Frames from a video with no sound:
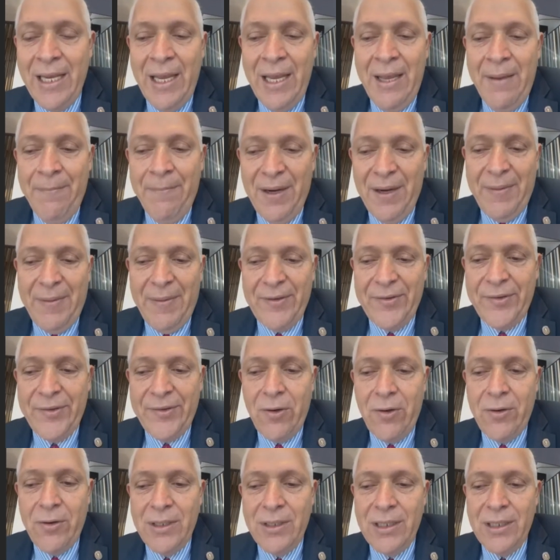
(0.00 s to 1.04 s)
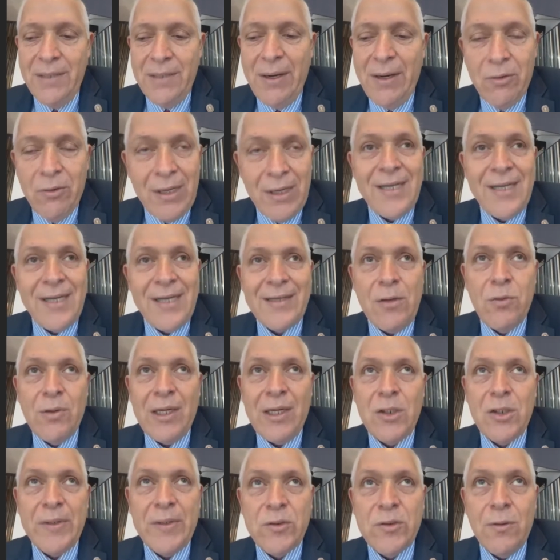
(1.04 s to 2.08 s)
prevención y mejorar la salud
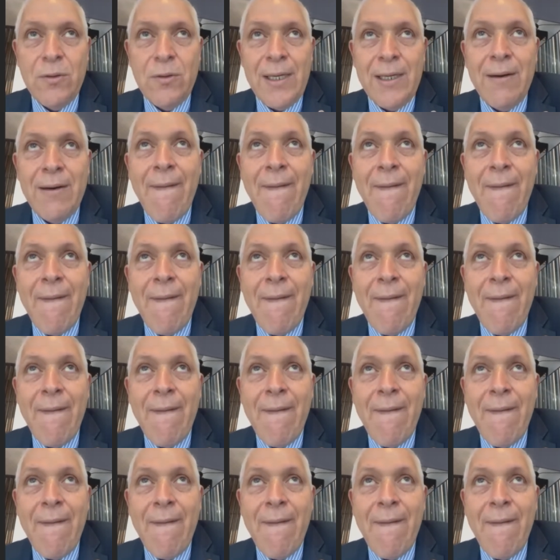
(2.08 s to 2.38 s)
cardiovascular.